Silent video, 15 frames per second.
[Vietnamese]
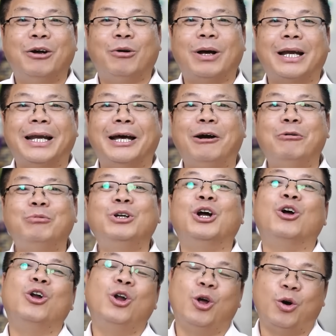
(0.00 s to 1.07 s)
hoặc là ông
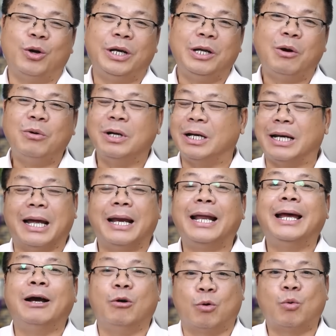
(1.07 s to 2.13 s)
đừng có lộ liễu, đừng để
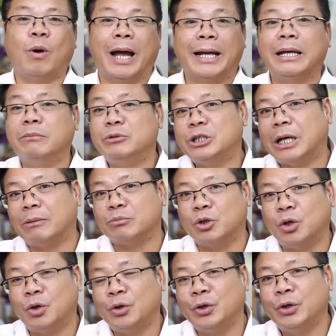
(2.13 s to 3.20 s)
lại hậu quả nghiêm trọng
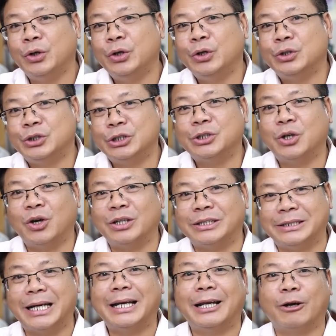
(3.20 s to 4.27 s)
thôi. Chứ còn
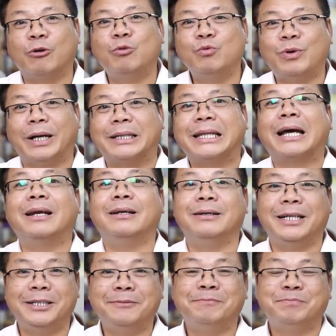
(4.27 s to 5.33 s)
chắc là cũng phải tặc
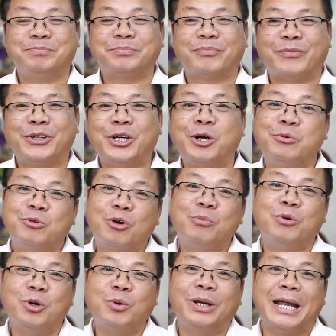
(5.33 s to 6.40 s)
lưỡi cho ông có
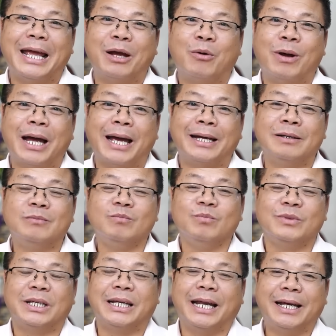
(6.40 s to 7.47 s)
mối quan hệ ngoài.
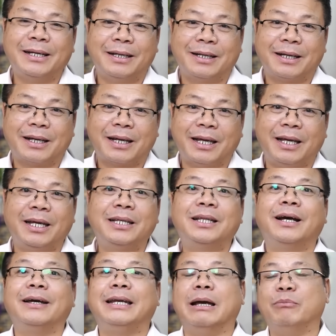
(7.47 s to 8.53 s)
Thì đấy, cái
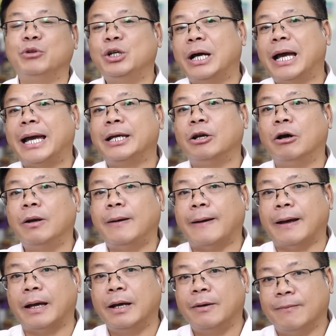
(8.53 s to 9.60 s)
thời điểm thứ hai đó
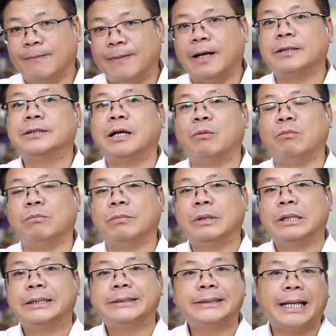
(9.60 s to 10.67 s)
là vợ chồng
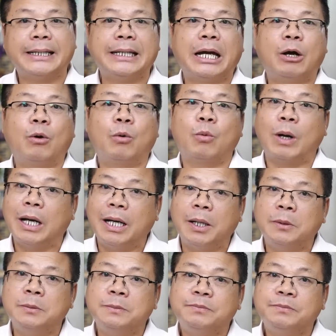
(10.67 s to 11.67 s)
xa nhau quá lâu.